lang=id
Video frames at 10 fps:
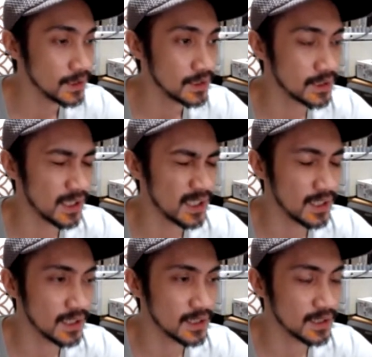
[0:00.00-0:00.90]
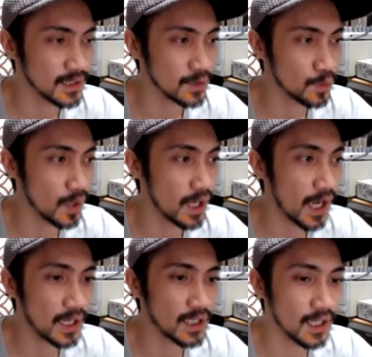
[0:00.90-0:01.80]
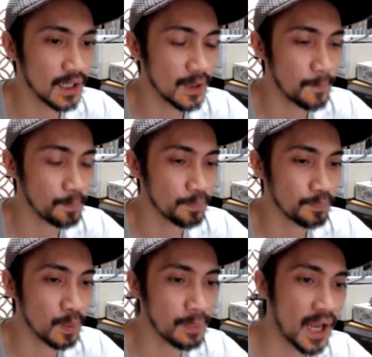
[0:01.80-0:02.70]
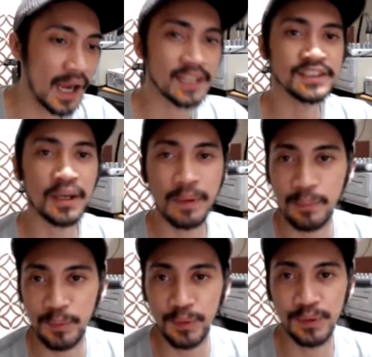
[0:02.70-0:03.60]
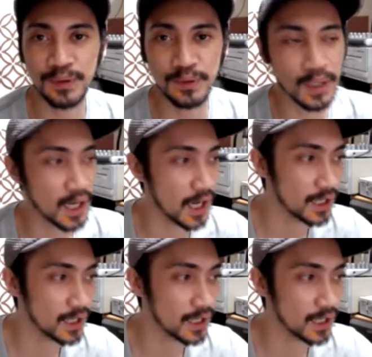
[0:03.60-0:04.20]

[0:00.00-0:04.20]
istilahnya gue nggak ada memenangkan siapapun gue nggak